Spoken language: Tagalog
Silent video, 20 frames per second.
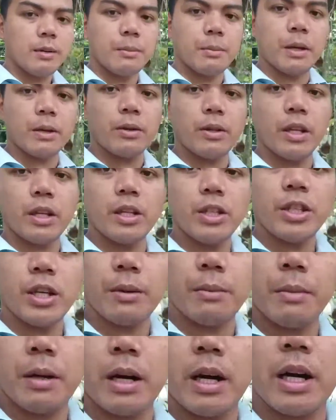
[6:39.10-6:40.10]
Meron na rin
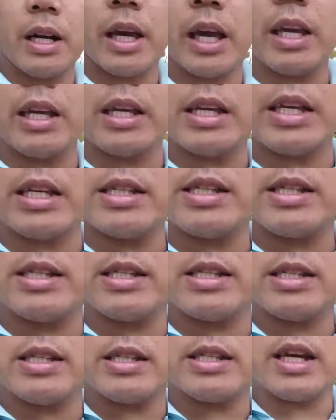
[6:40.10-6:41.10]
siyang mga kikis.
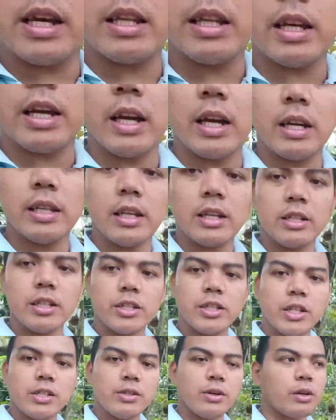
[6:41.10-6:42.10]
Yan, nanganganak na
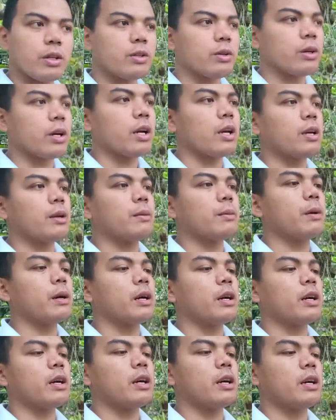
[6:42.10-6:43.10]
siya. So ito ay
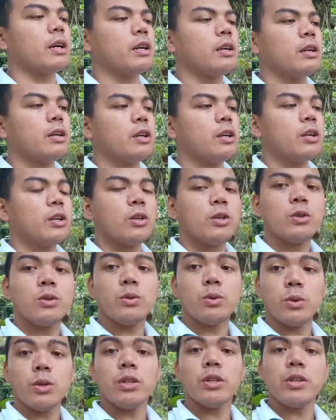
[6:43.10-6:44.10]
mga
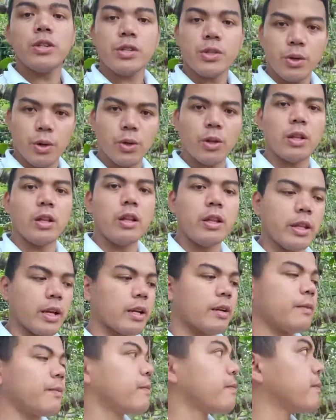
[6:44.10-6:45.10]
2 years old
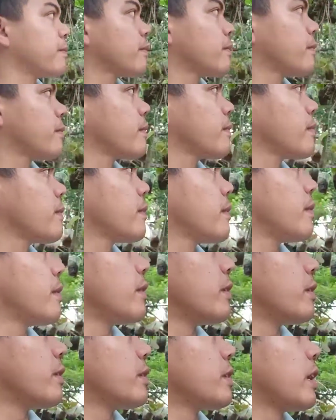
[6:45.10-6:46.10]
na
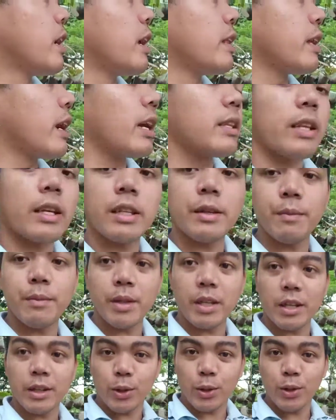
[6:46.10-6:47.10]
no, na nakatanim
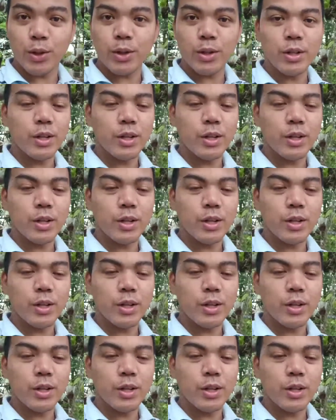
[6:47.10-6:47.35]
dito.